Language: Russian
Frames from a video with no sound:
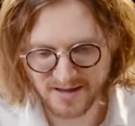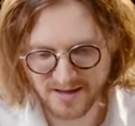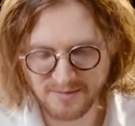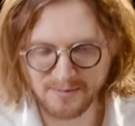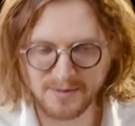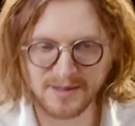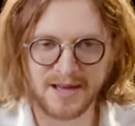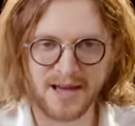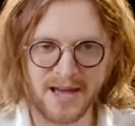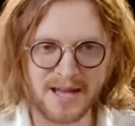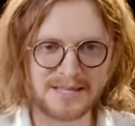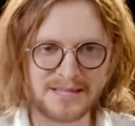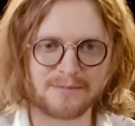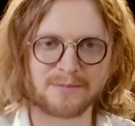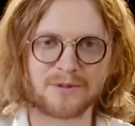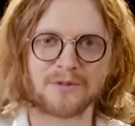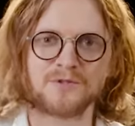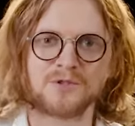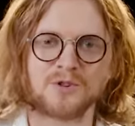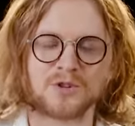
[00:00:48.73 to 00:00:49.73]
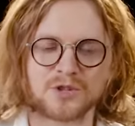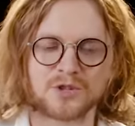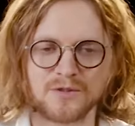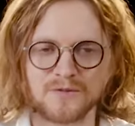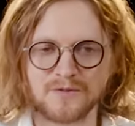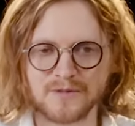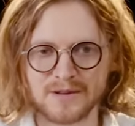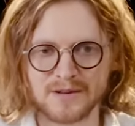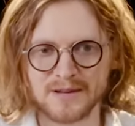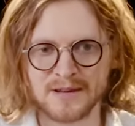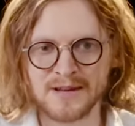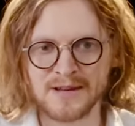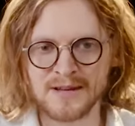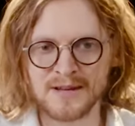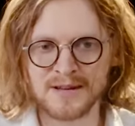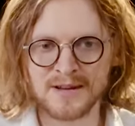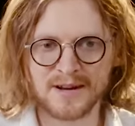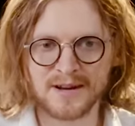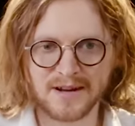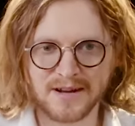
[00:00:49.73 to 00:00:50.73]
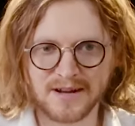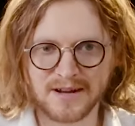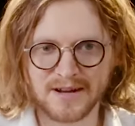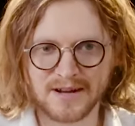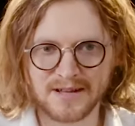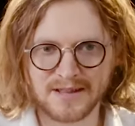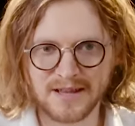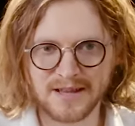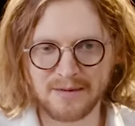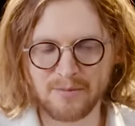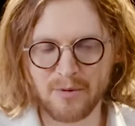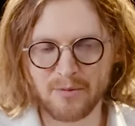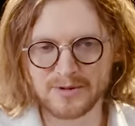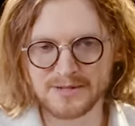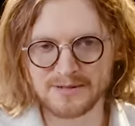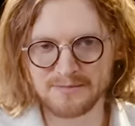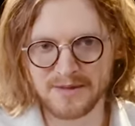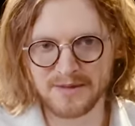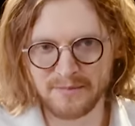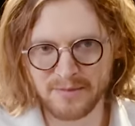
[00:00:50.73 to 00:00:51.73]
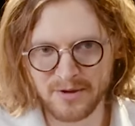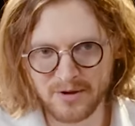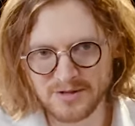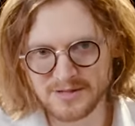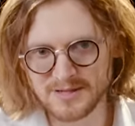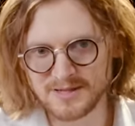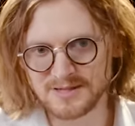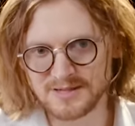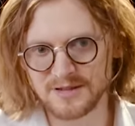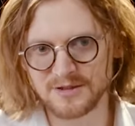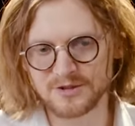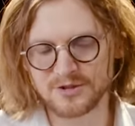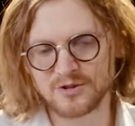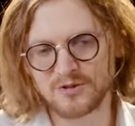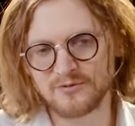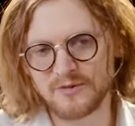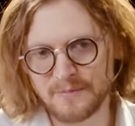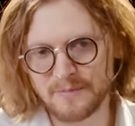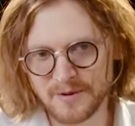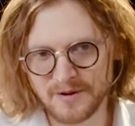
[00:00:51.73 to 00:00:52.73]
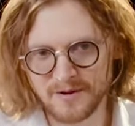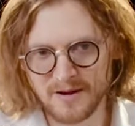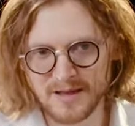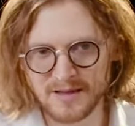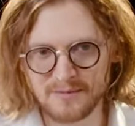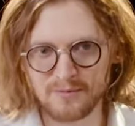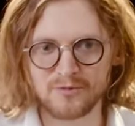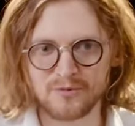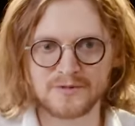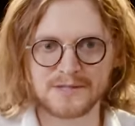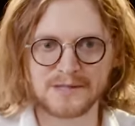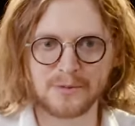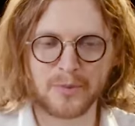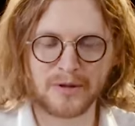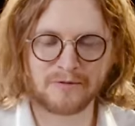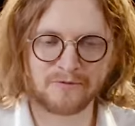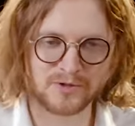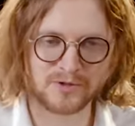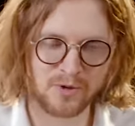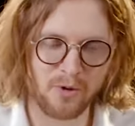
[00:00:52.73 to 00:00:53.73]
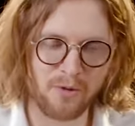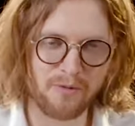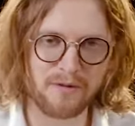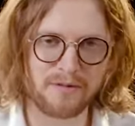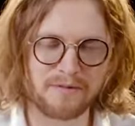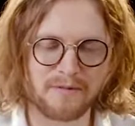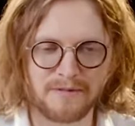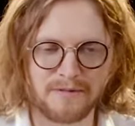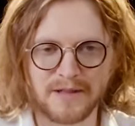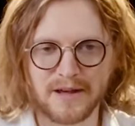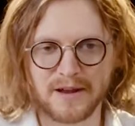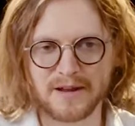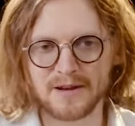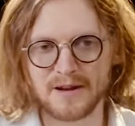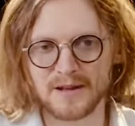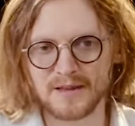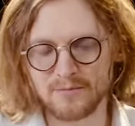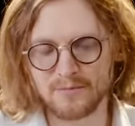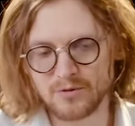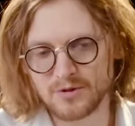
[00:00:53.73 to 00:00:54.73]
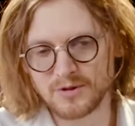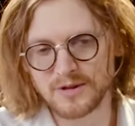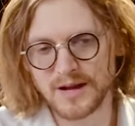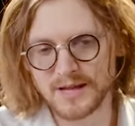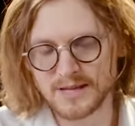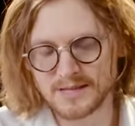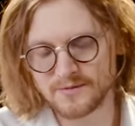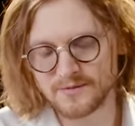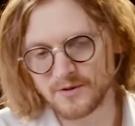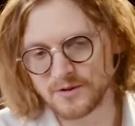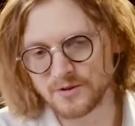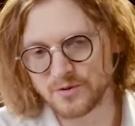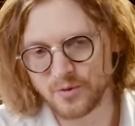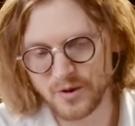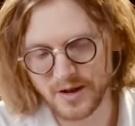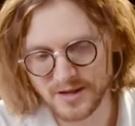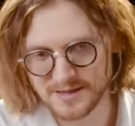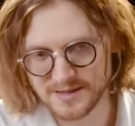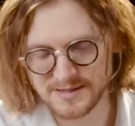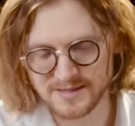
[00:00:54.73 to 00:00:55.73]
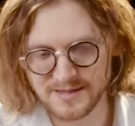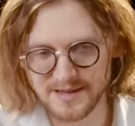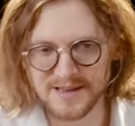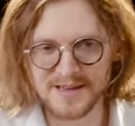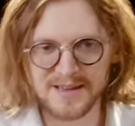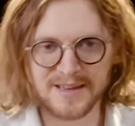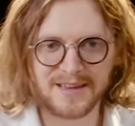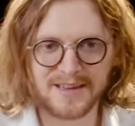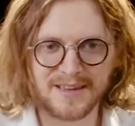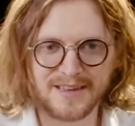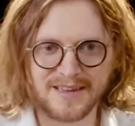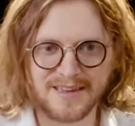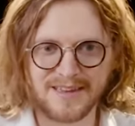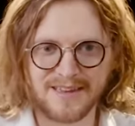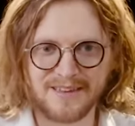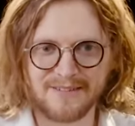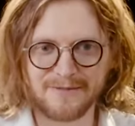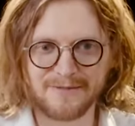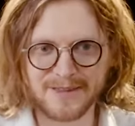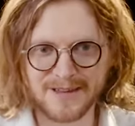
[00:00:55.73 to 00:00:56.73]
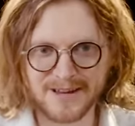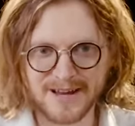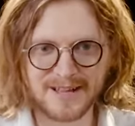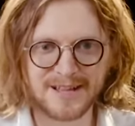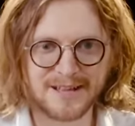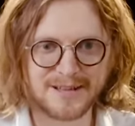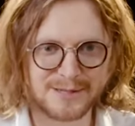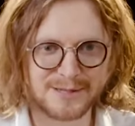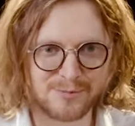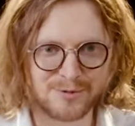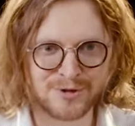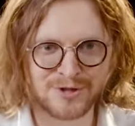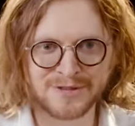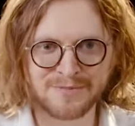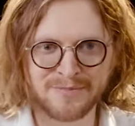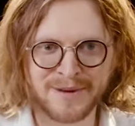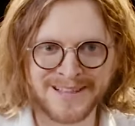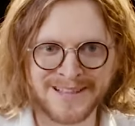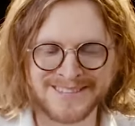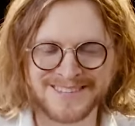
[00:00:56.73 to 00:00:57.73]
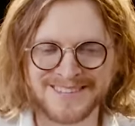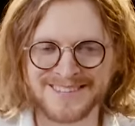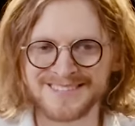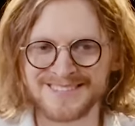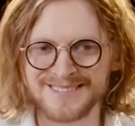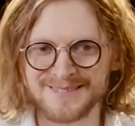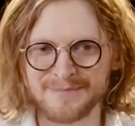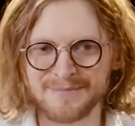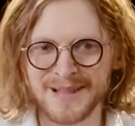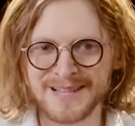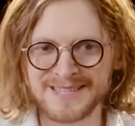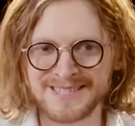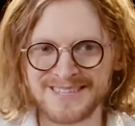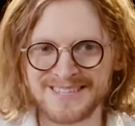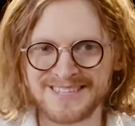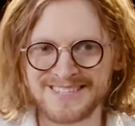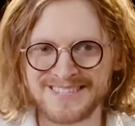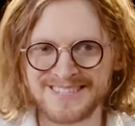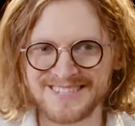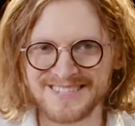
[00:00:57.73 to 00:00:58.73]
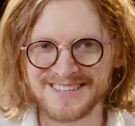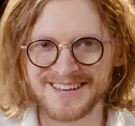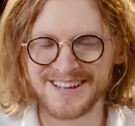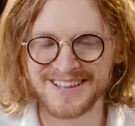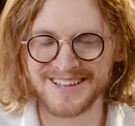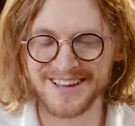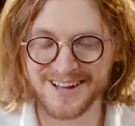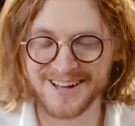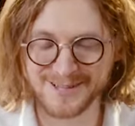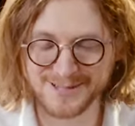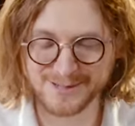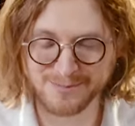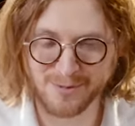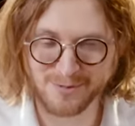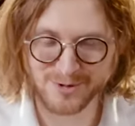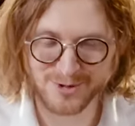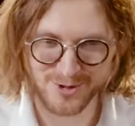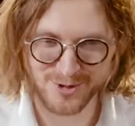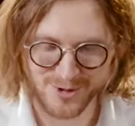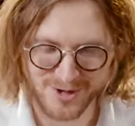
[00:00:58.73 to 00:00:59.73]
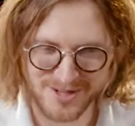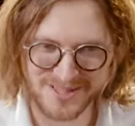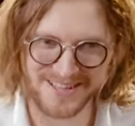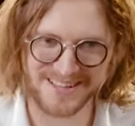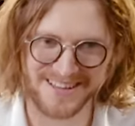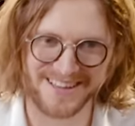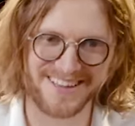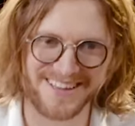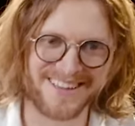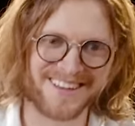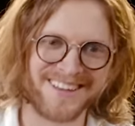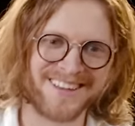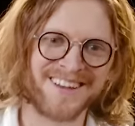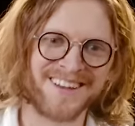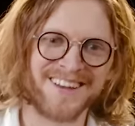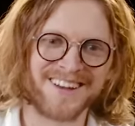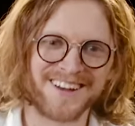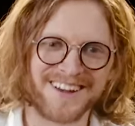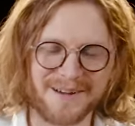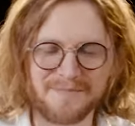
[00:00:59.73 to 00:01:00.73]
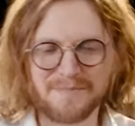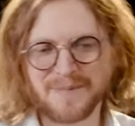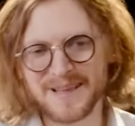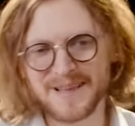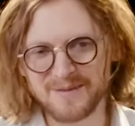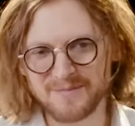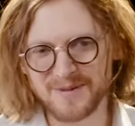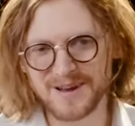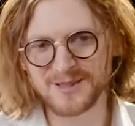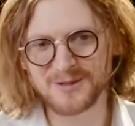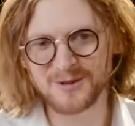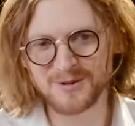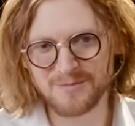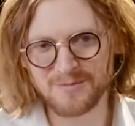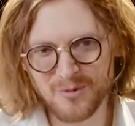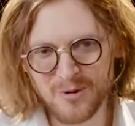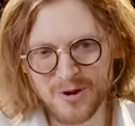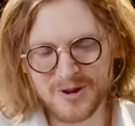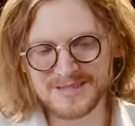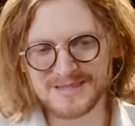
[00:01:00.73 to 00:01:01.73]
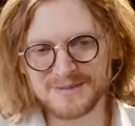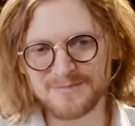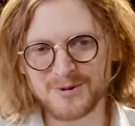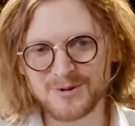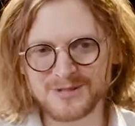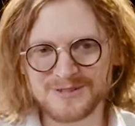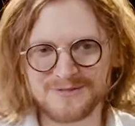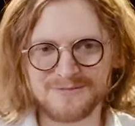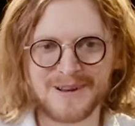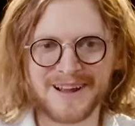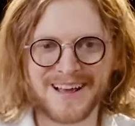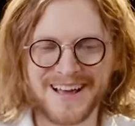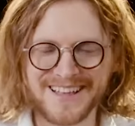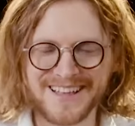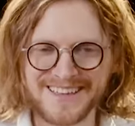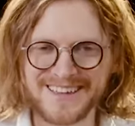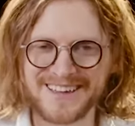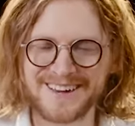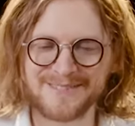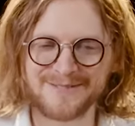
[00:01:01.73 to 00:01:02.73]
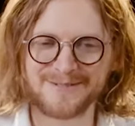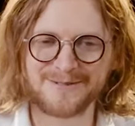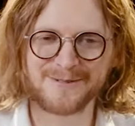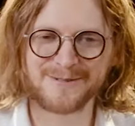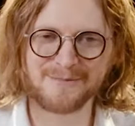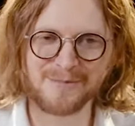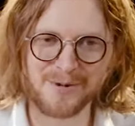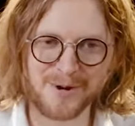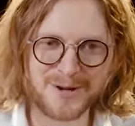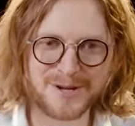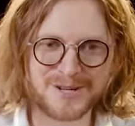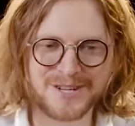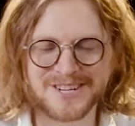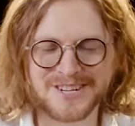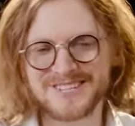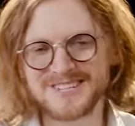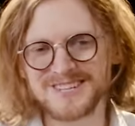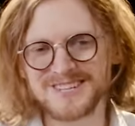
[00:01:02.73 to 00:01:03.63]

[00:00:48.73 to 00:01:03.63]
именно этим, то все, что вы а, таким образом добьетесь, это что, во-первых, они будут вступать в сговоры, во-вторых, они будут находиться в конкуренции. И вы никогда не сможете платить, платить с помощью рынка компаниям, которые борются против браконьеров, больше,